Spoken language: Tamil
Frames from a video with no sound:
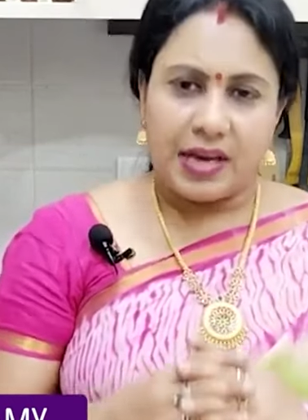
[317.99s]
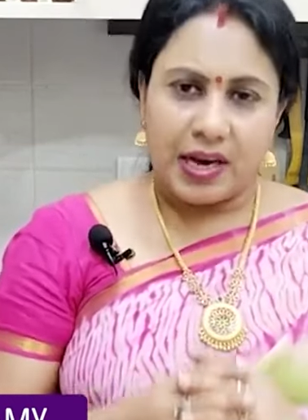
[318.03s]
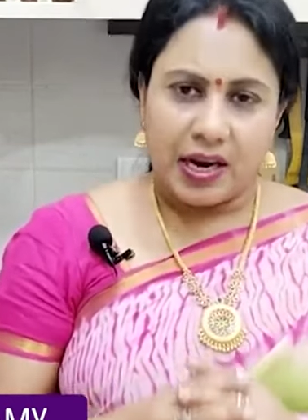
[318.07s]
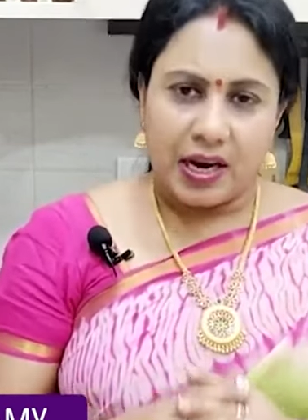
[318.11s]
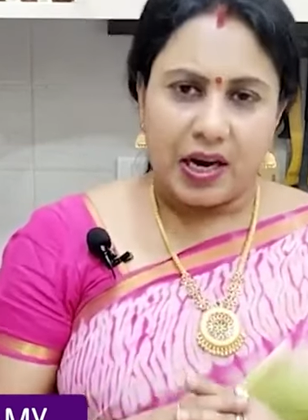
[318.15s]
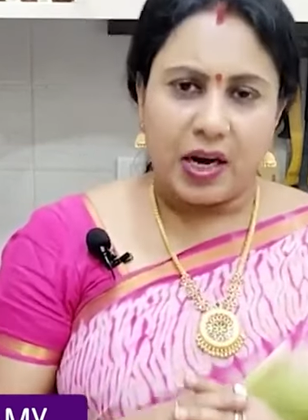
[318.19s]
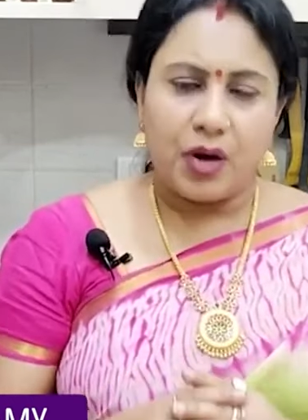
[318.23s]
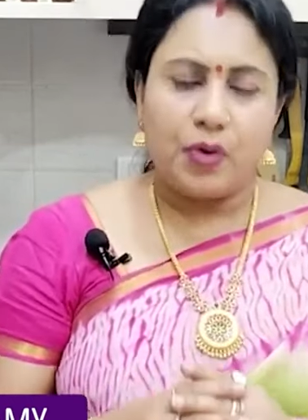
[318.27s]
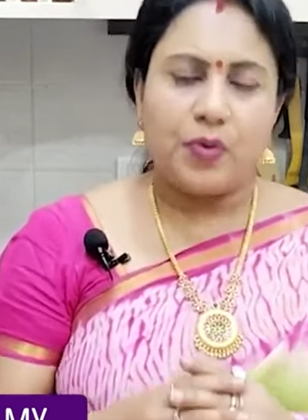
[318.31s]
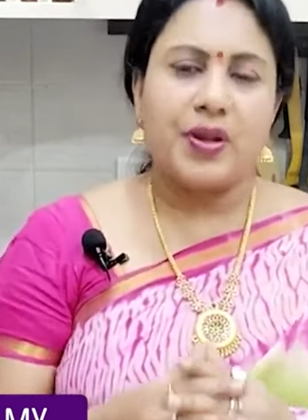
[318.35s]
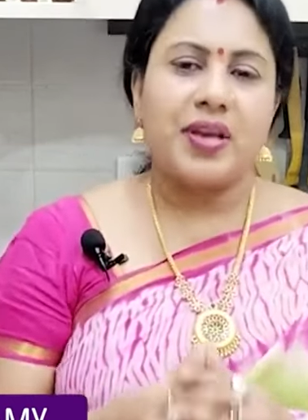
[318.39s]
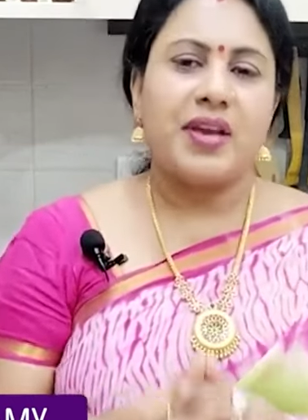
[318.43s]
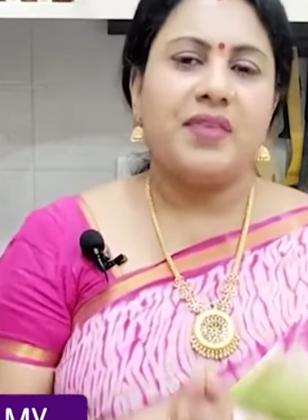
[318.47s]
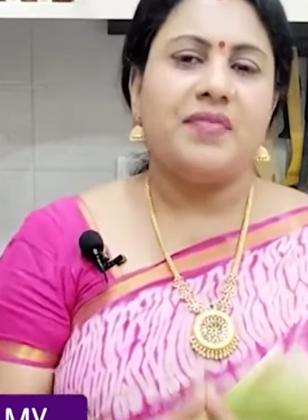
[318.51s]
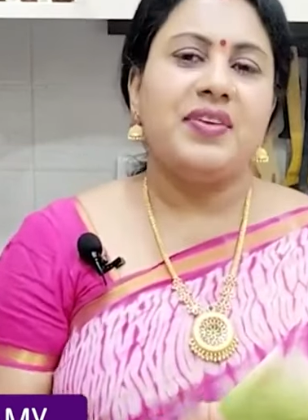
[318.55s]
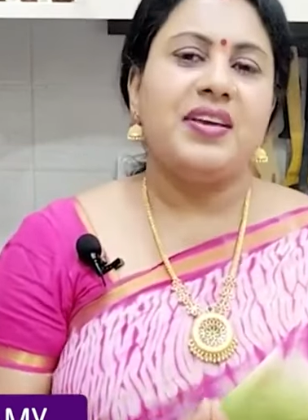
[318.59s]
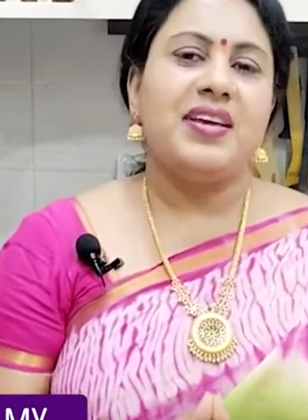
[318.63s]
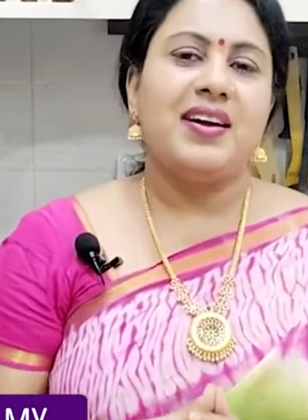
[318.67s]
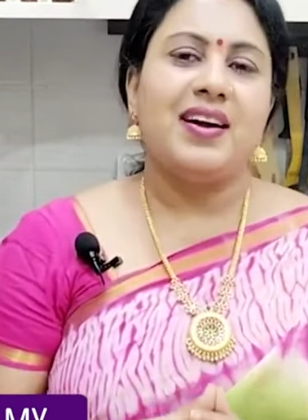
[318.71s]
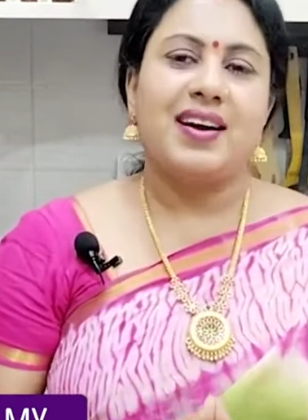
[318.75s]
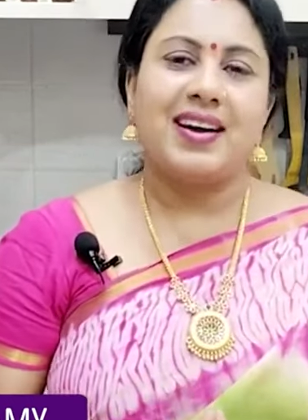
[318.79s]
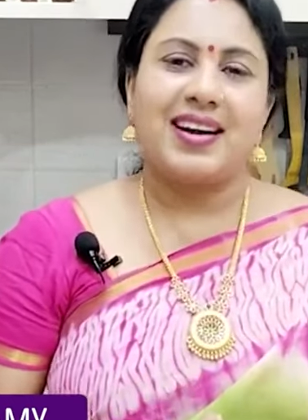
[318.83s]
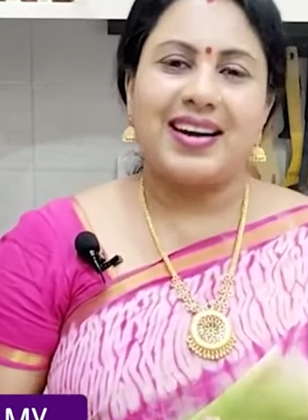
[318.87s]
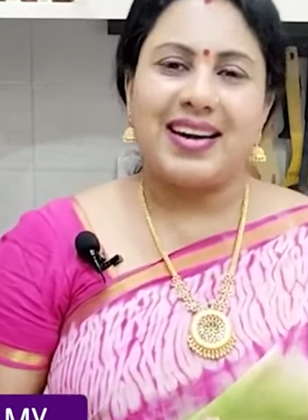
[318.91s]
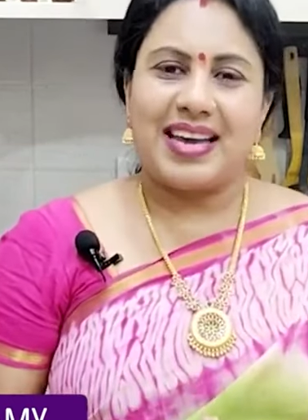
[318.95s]
எங்களுடைய
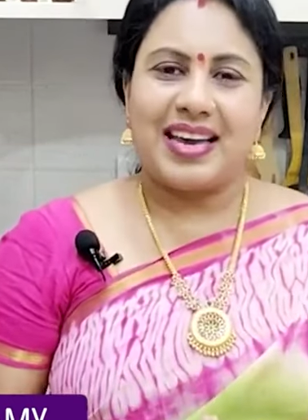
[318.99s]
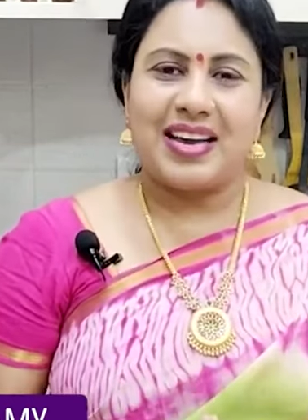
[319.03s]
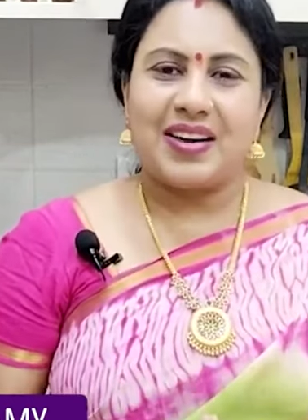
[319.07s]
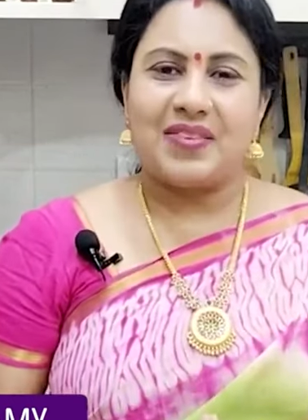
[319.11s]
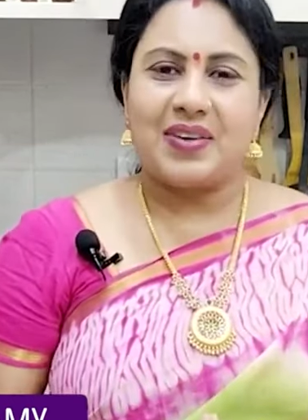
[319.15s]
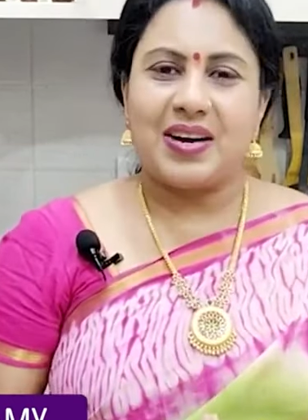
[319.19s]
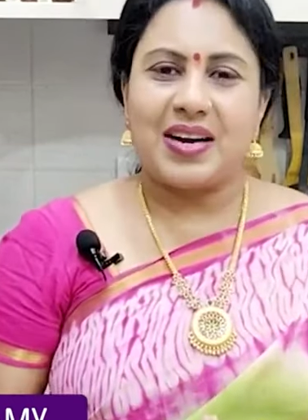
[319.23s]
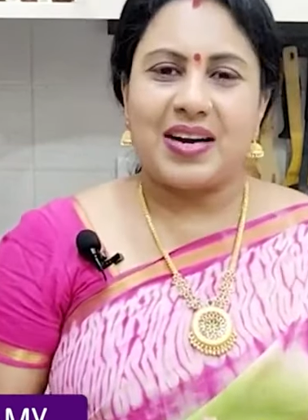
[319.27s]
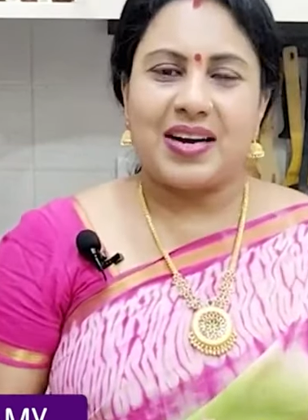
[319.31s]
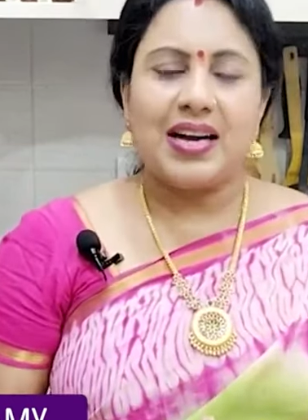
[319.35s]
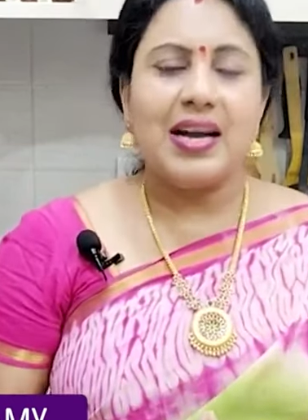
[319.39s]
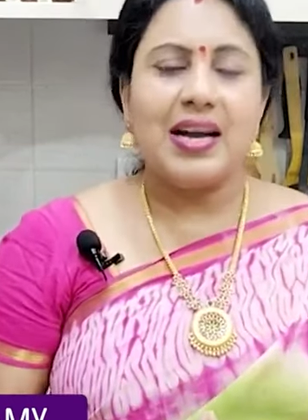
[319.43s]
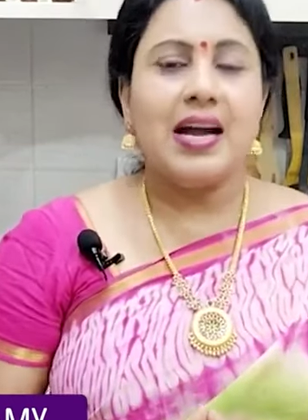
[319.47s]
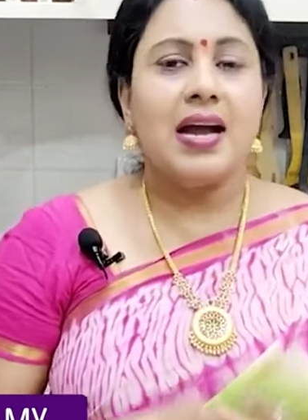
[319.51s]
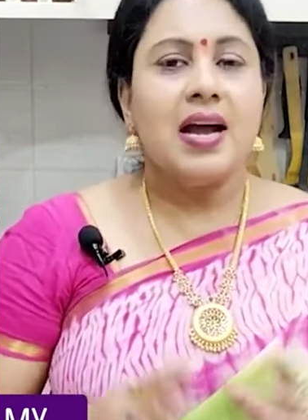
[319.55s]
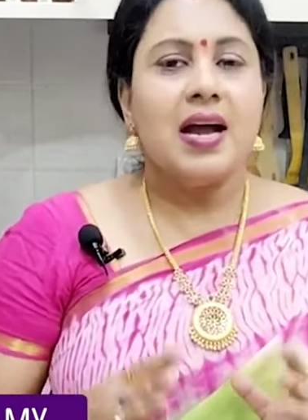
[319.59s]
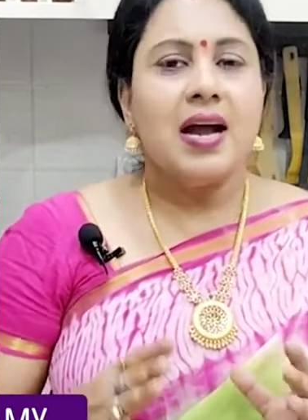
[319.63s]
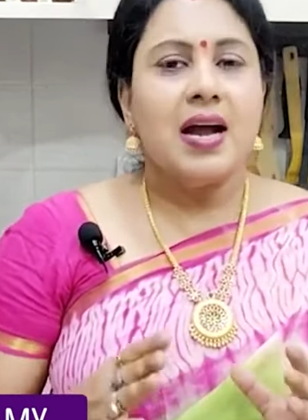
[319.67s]
வீஹா கடைக்கு வாங்க